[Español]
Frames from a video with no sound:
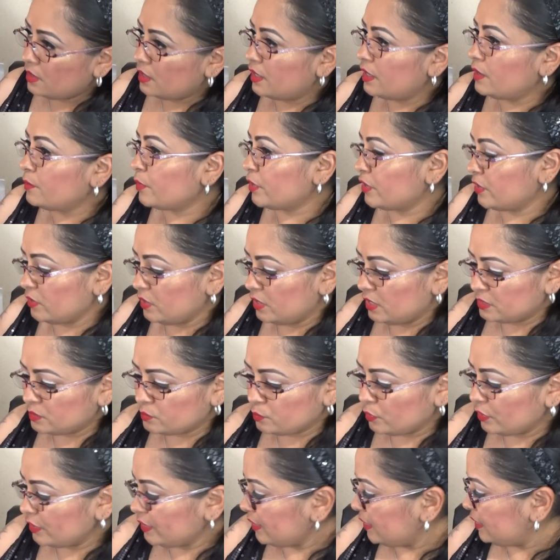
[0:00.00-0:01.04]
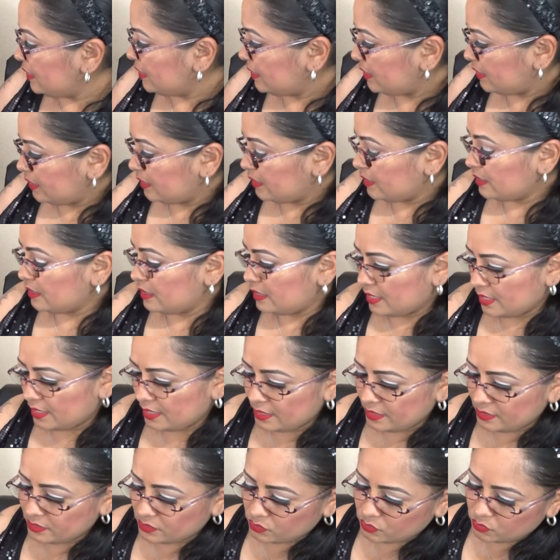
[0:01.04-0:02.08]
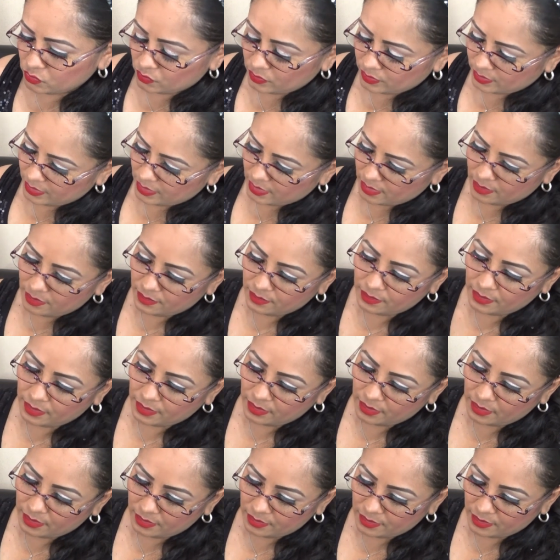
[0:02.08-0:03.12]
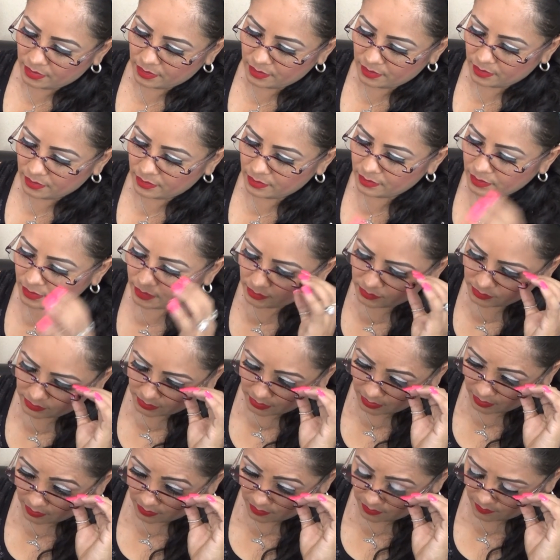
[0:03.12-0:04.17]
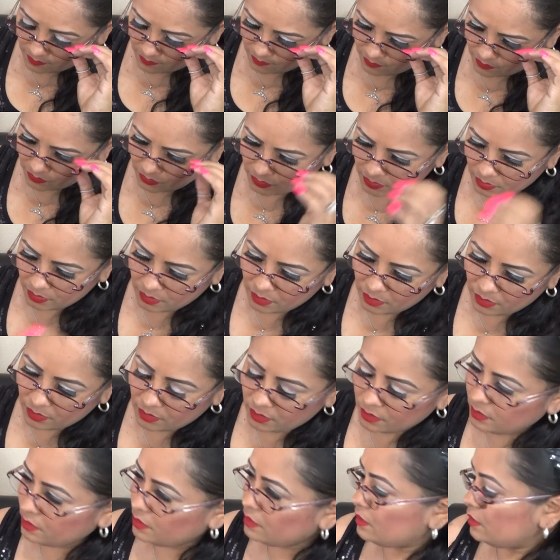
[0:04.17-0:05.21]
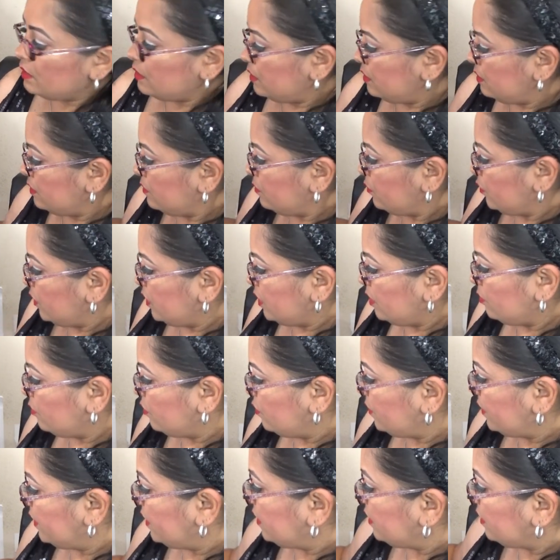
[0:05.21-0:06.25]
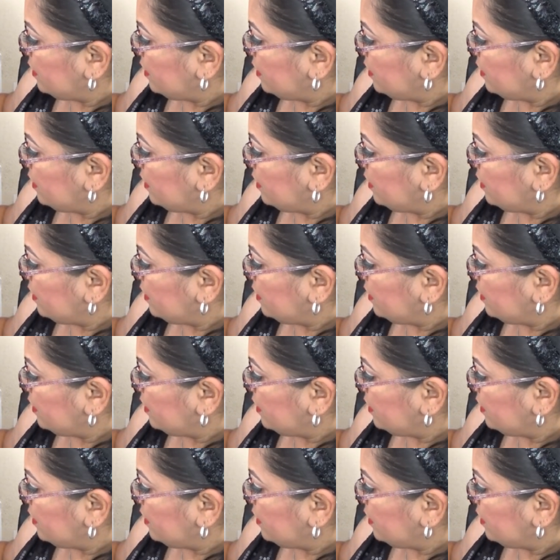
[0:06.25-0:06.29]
Y bueno, les voy a leer la historia de ella y dice... Voy a mover